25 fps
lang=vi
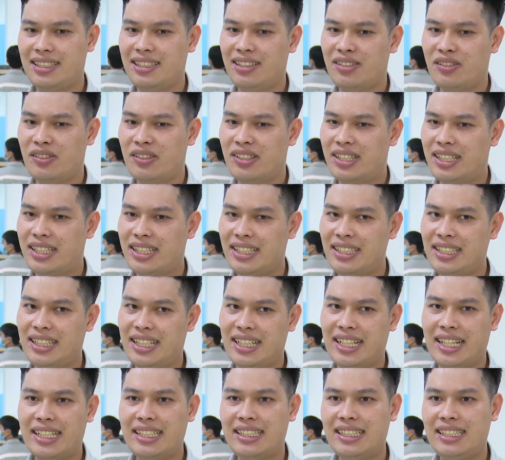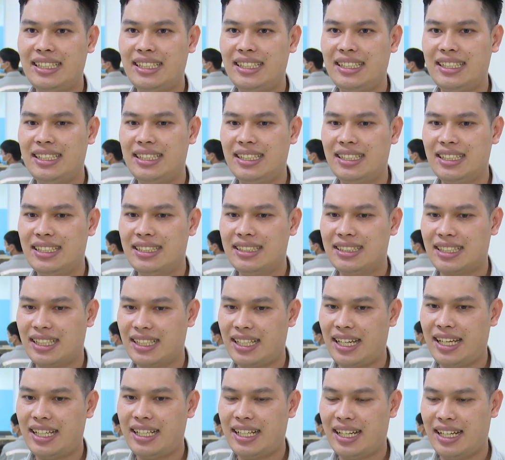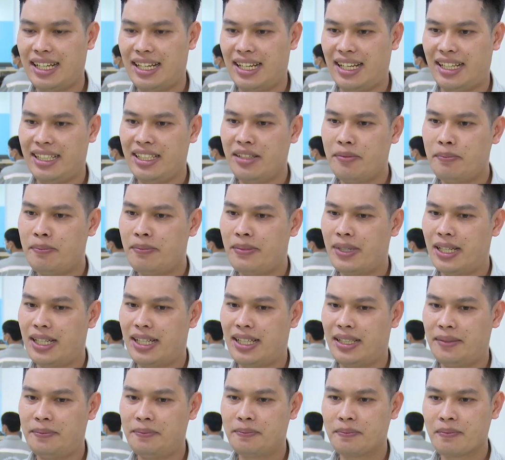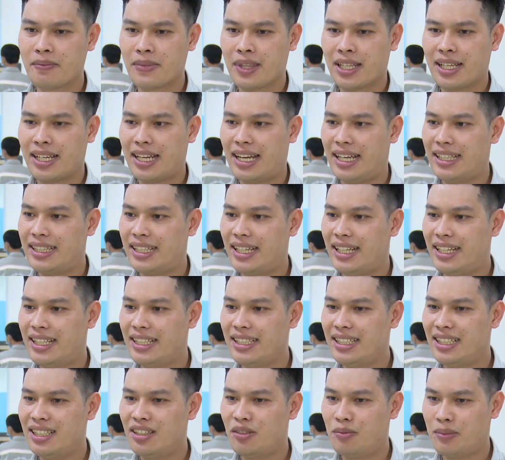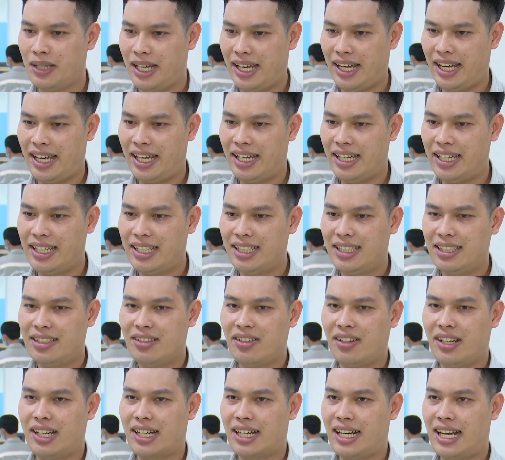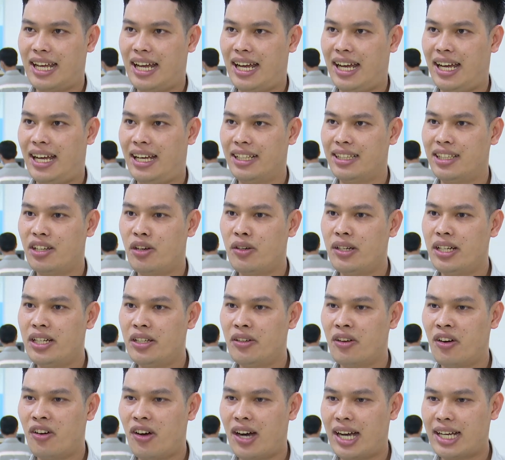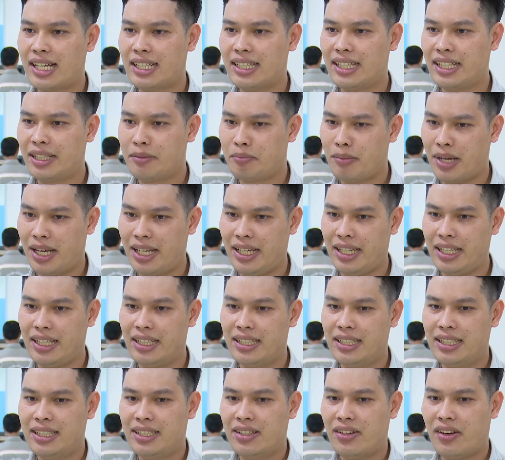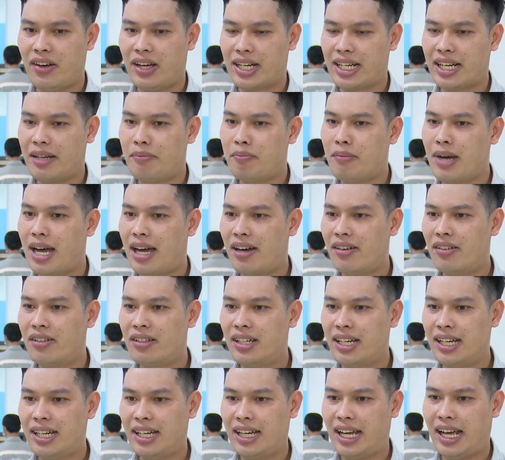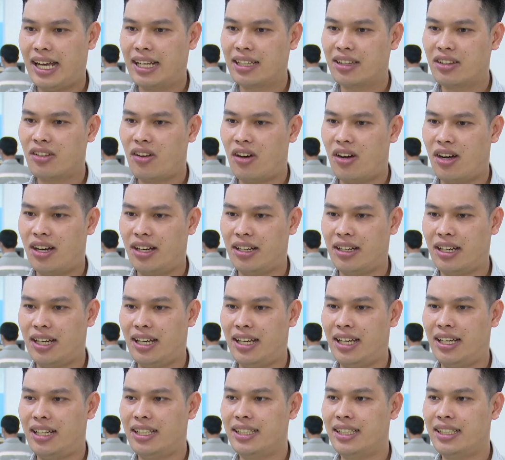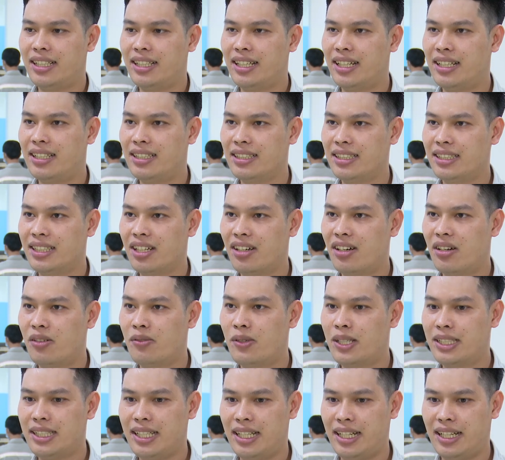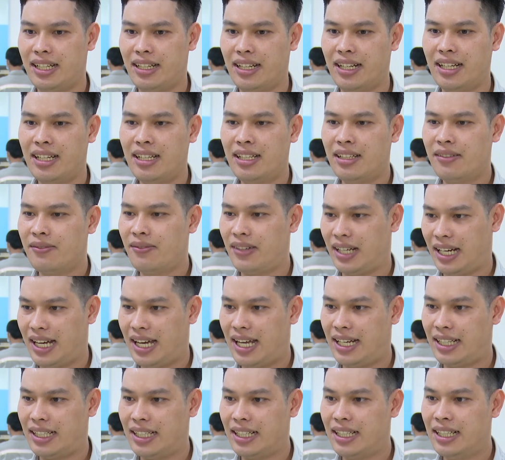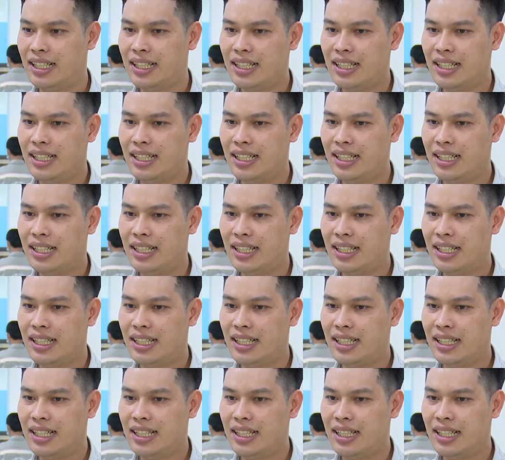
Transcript: của những cái sáng kiến này là giúp uh, cải tiến công nghệ là tối ưu hóa các thiết bị hoặc đảm bảo uh, an toàn uh, hơn cho quá trình vận hành